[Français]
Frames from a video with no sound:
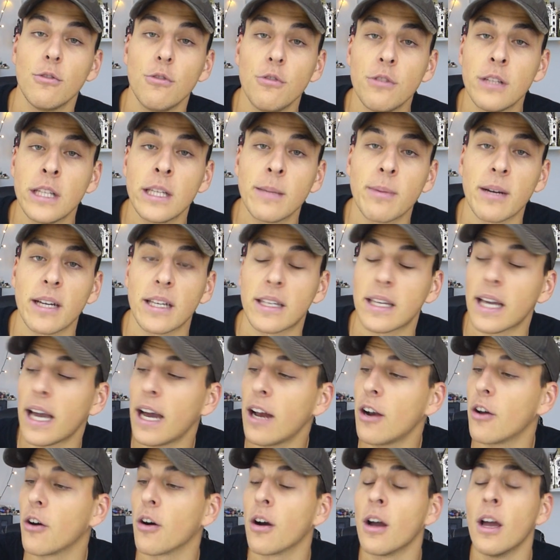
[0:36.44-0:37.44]
Unibrick.
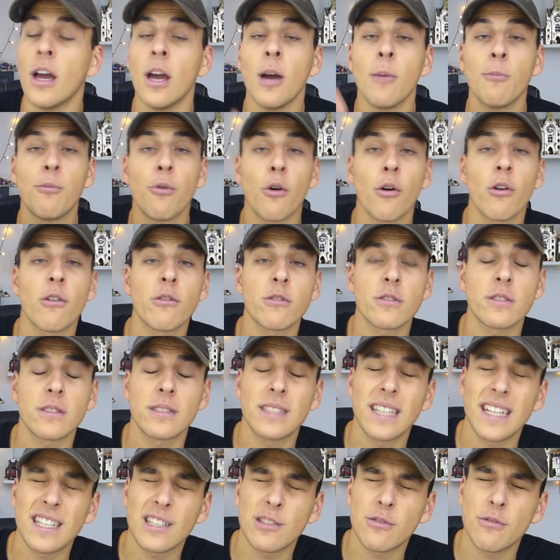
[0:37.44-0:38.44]
Alors, pour
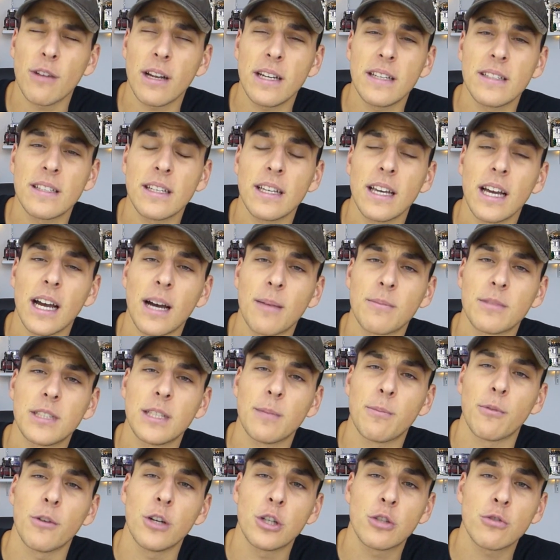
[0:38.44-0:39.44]
recontextualiser un petit
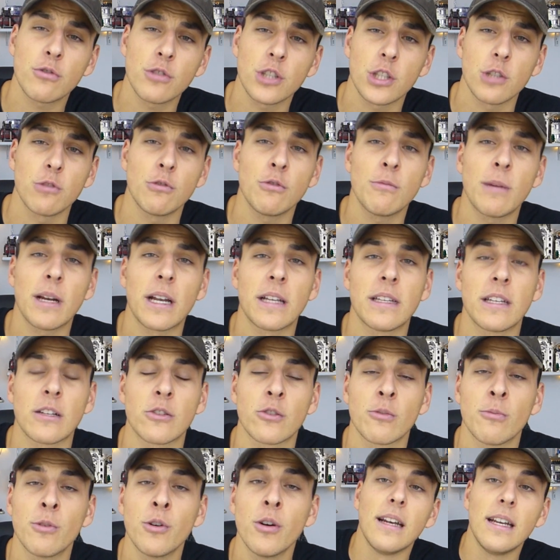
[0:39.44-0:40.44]
peu les choses, j'ai eu du mal à dire
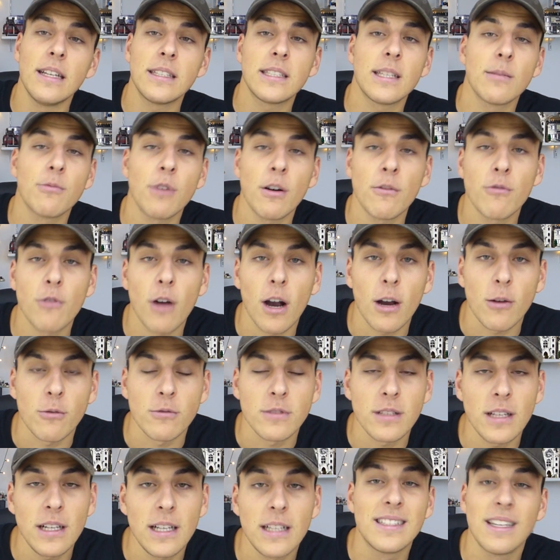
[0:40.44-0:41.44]
ce mot, laissez-moi vous
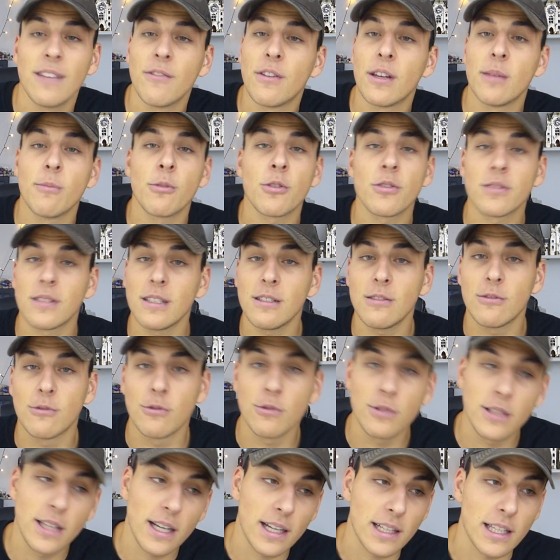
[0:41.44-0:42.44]
raconter les événements des
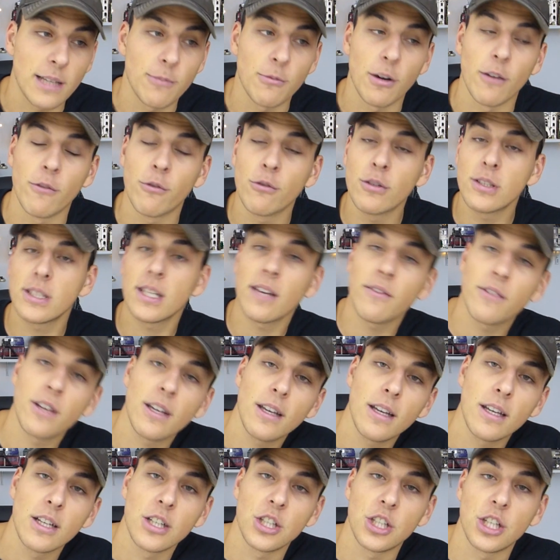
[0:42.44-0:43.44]
deux derniers mois. Vous le
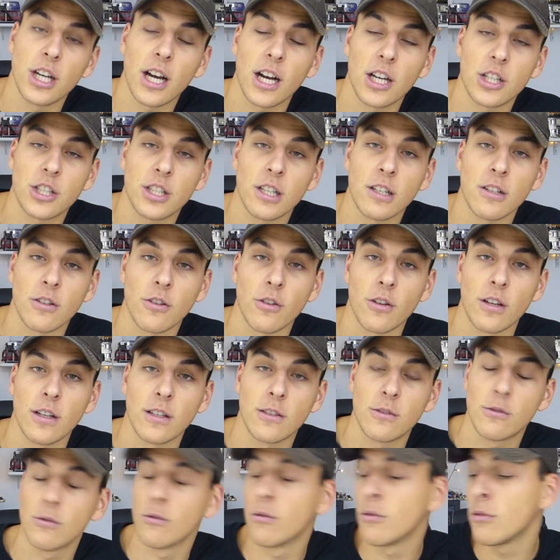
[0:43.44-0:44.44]
savez, j'ai racheté une
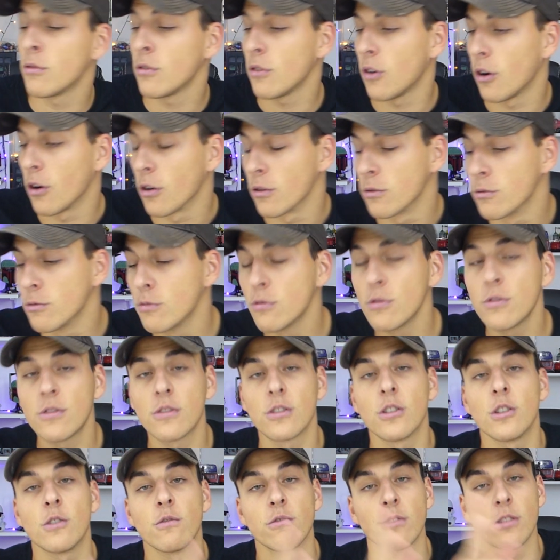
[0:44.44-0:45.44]
collection en août,
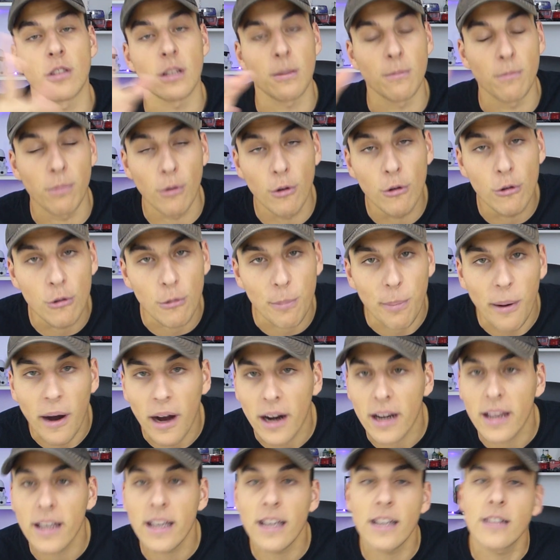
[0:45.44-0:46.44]
je vous en ai beaucoup
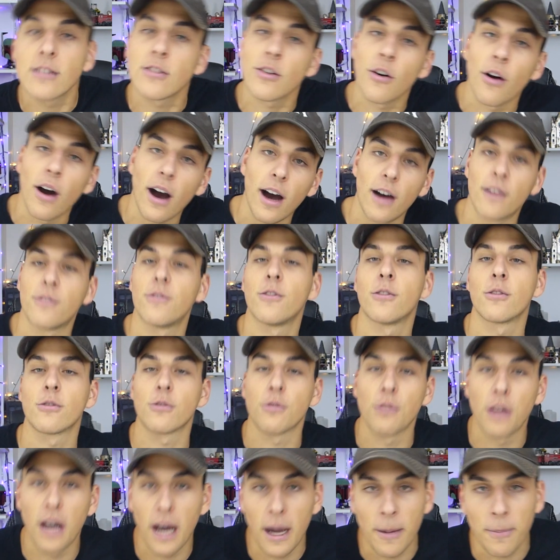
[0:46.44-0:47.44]
parlé, tant avant
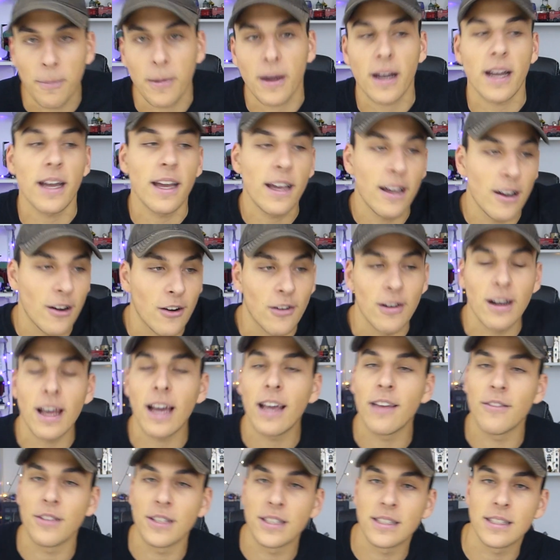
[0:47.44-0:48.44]
que après, en
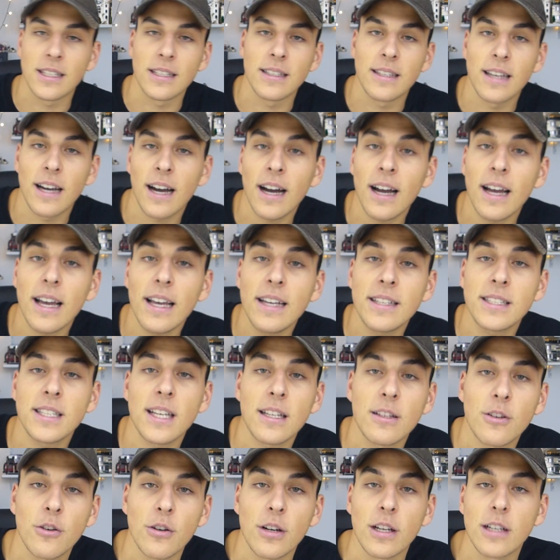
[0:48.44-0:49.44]
live, etc. Et
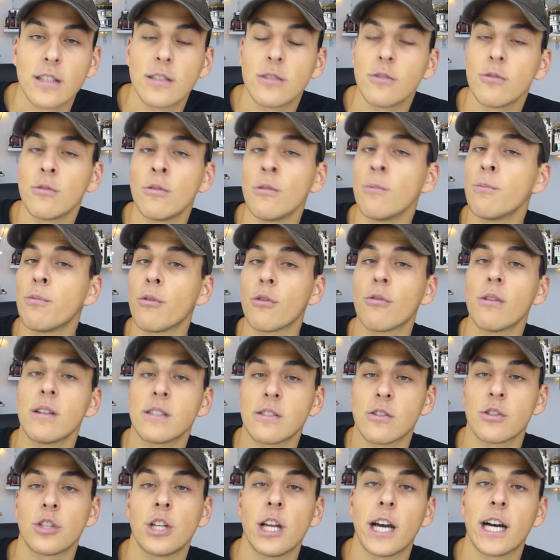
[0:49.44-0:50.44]
cette collection, pourquoi
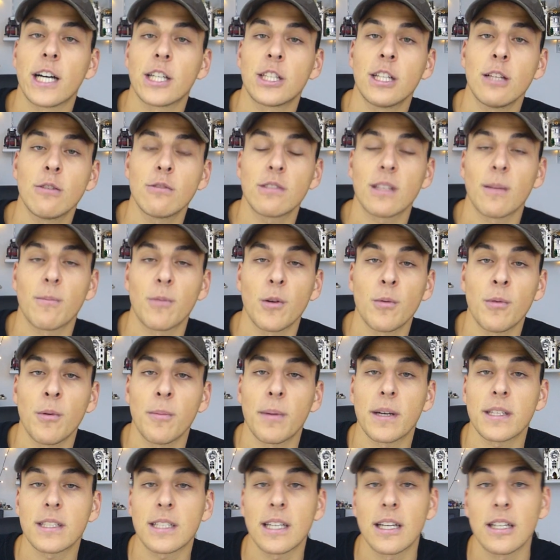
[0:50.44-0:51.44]
est-ce que je l'ai rachetée Tout simplement
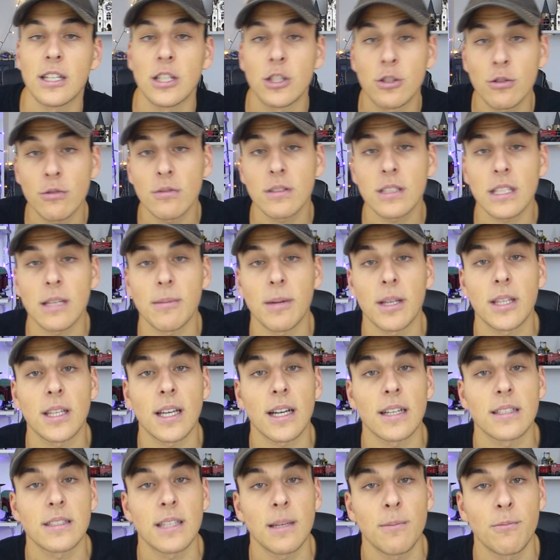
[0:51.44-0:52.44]
parce qu'il y a des choses qui
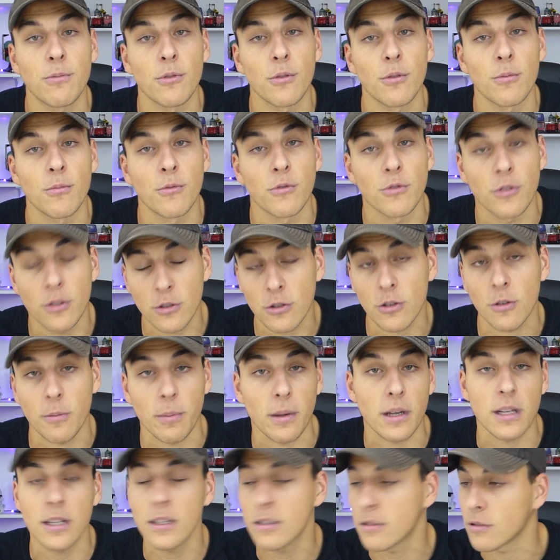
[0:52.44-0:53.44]
m'intéressaient pour mon
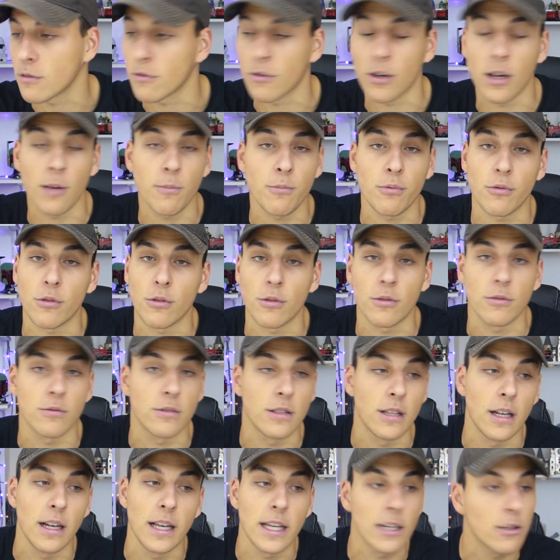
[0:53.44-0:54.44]
entreprise, voilà, pour euh,
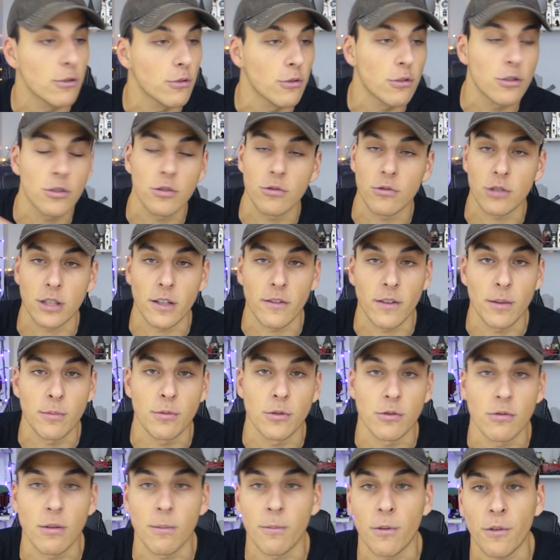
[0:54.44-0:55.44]
des Lego dont j'avais
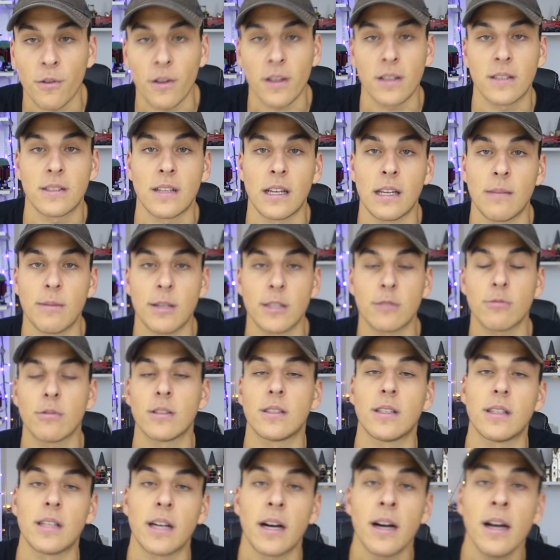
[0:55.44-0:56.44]
besoin pour faire des animations,
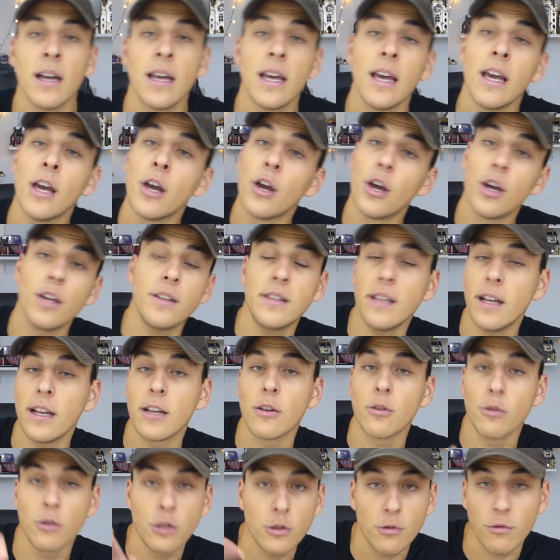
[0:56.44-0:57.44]
etc. Et des
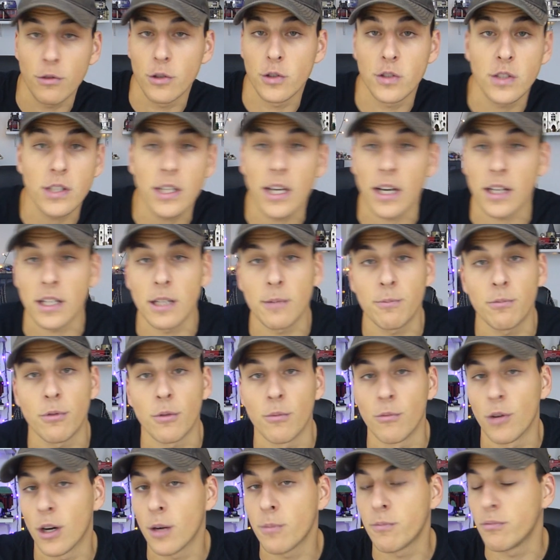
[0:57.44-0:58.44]
Lego que je voulais aussi garder pour
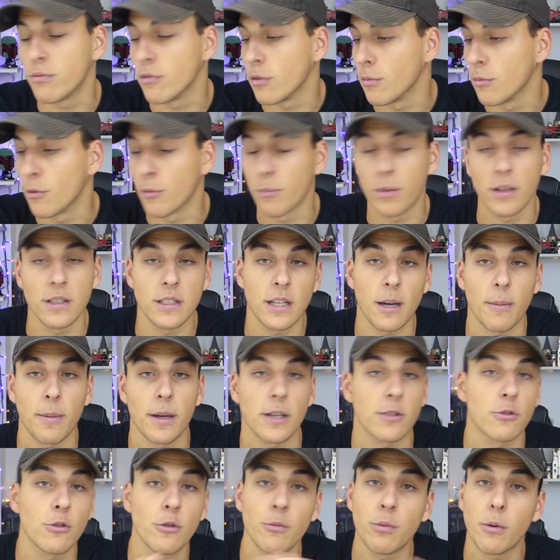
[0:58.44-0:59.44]
moi, pour mon plaisir
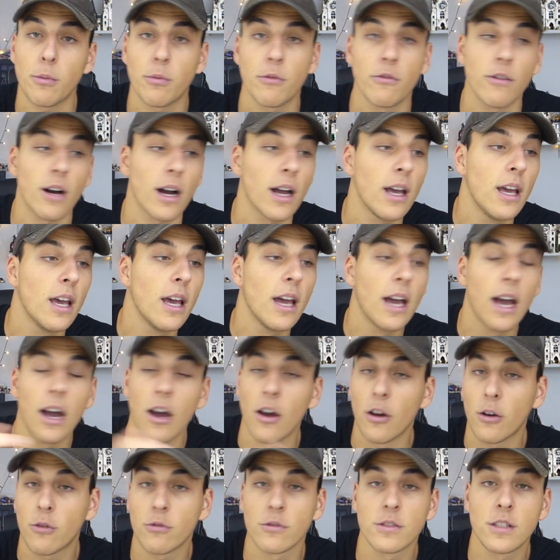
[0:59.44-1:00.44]
perso, pour pouvoir
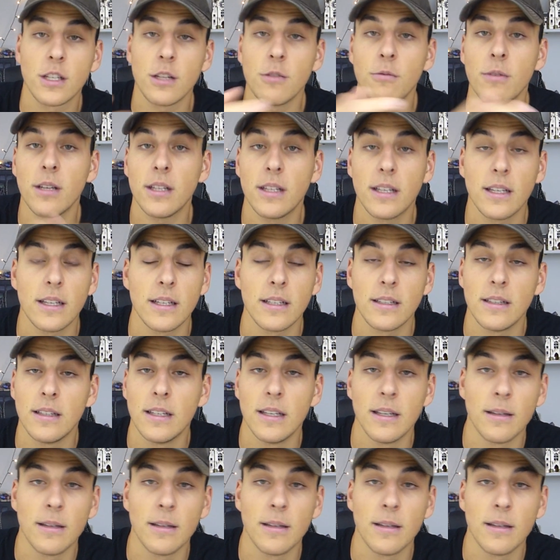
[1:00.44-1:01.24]
euh, continuer des,